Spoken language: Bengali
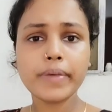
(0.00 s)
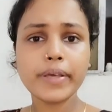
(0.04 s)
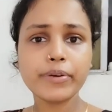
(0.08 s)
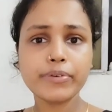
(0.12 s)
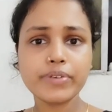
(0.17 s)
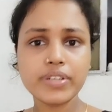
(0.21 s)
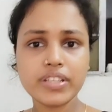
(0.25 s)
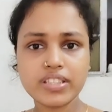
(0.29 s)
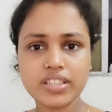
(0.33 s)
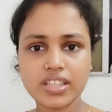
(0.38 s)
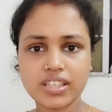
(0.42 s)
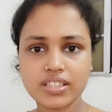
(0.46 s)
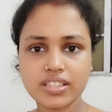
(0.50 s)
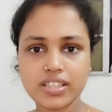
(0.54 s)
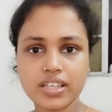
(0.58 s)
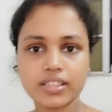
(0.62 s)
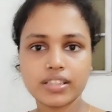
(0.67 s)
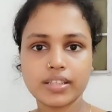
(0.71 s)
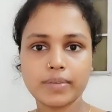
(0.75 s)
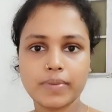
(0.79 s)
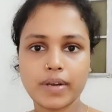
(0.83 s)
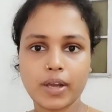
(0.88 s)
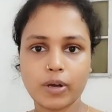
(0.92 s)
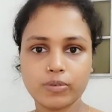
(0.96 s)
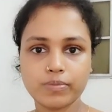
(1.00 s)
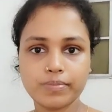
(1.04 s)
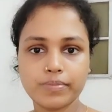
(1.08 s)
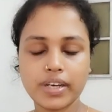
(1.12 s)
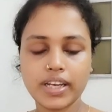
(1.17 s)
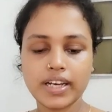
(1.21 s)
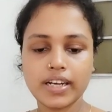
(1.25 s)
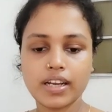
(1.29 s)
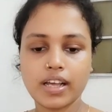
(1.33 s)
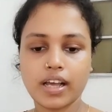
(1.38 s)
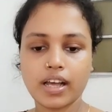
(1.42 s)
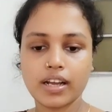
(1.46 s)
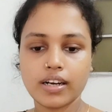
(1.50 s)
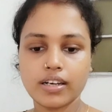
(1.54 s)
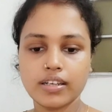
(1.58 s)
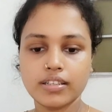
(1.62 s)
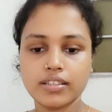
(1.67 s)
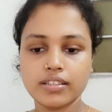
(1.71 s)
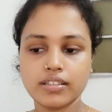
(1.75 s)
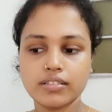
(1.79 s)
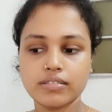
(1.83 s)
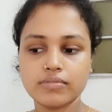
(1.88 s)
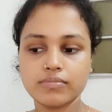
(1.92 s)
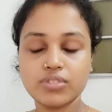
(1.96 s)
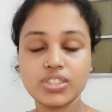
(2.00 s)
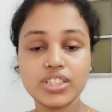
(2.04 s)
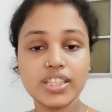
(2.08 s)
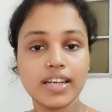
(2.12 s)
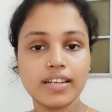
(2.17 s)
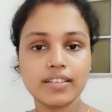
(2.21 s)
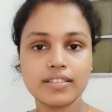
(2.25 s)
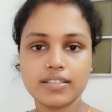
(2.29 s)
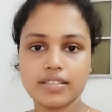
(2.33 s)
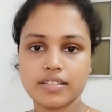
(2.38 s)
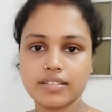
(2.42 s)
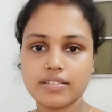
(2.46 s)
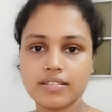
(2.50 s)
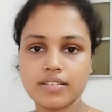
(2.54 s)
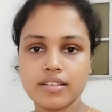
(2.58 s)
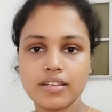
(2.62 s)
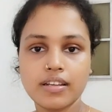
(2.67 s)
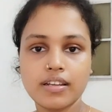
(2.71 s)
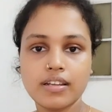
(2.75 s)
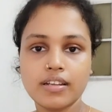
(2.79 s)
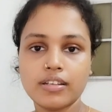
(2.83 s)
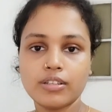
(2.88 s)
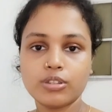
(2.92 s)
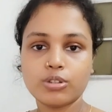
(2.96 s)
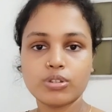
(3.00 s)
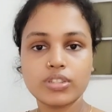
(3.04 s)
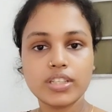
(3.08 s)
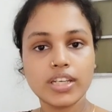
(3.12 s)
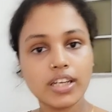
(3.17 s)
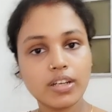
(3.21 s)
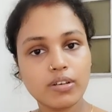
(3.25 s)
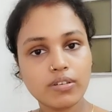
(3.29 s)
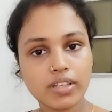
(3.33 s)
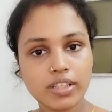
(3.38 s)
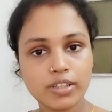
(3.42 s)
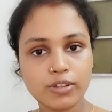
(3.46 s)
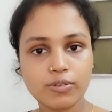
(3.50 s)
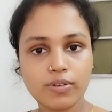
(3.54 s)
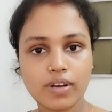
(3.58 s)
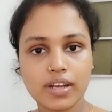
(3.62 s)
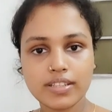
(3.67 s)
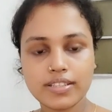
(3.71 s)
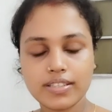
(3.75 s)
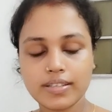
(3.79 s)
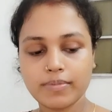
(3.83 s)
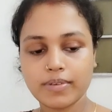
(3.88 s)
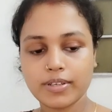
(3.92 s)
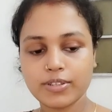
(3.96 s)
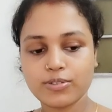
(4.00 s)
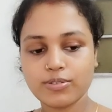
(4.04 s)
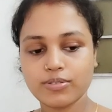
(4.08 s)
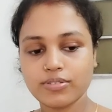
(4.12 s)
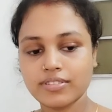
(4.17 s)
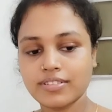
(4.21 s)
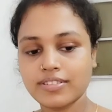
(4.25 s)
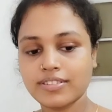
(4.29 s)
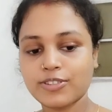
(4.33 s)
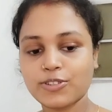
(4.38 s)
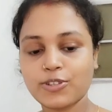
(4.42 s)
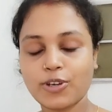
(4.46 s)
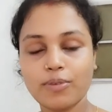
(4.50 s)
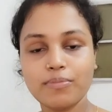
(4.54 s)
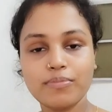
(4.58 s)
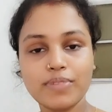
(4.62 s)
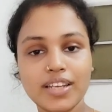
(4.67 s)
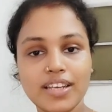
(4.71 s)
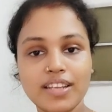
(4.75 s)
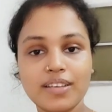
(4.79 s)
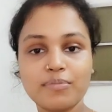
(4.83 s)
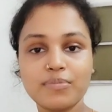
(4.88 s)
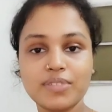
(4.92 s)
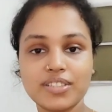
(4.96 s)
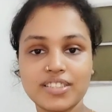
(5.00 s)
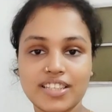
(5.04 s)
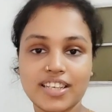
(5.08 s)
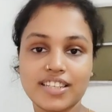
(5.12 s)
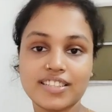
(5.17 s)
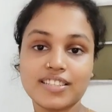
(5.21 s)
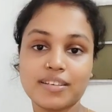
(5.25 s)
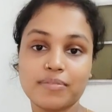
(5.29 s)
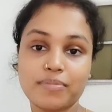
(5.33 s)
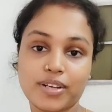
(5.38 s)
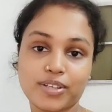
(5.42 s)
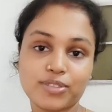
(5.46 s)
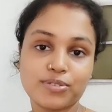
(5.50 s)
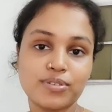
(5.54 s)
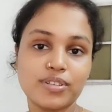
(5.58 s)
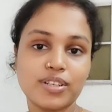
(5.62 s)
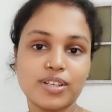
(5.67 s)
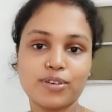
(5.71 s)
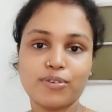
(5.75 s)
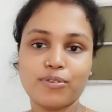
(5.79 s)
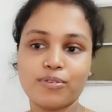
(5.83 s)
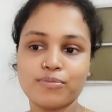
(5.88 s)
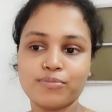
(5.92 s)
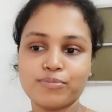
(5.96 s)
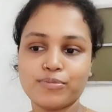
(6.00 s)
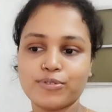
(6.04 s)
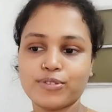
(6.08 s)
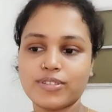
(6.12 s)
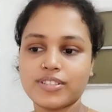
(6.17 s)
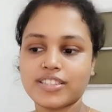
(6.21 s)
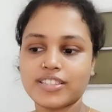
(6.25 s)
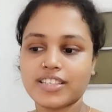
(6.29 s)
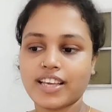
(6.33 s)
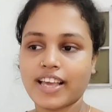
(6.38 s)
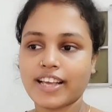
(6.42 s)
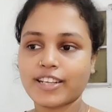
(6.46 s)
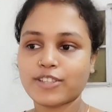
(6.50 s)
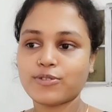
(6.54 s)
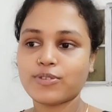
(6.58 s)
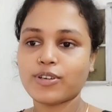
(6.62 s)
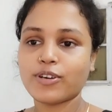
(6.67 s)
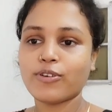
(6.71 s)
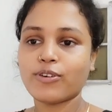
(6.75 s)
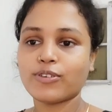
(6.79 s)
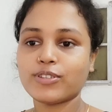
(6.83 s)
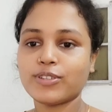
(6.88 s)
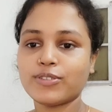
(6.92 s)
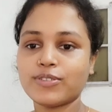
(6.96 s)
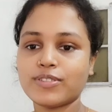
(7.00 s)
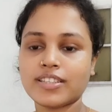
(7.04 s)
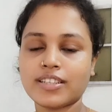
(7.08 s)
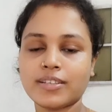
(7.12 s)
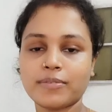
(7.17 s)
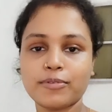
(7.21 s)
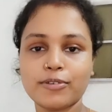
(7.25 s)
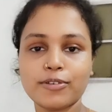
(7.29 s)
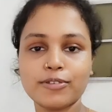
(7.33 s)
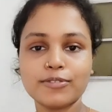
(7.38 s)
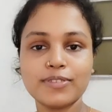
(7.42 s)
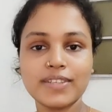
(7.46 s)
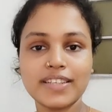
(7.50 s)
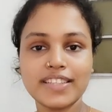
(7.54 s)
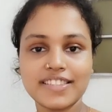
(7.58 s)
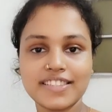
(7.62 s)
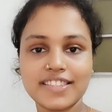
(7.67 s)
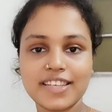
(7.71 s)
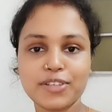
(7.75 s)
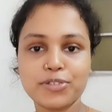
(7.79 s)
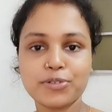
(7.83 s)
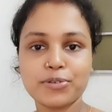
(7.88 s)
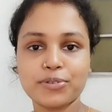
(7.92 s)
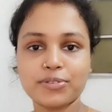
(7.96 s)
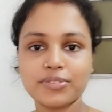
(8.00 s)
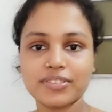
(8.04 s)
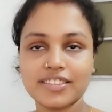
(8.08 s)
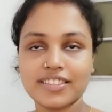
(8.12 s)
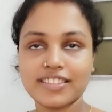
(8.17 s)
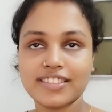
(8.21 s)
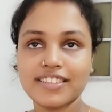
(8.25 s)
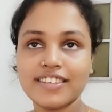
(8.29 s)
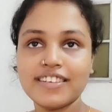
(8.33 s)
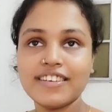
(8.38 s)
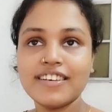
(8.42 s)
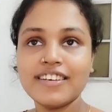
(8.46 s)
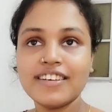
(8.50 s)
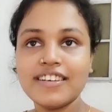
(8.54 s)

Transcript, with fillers: মেয়নিজের সাথে ব্রাউন ব্রেড আর চিয়া সিডস তো সেটাও কিন্তু আছে বাসন সব মিলেমিশে আজকে বাসনটা কম পড়েছে অ্যাকচুয়াল কথা হচ্ছে কী বলতো ইচ্ছা শক্তি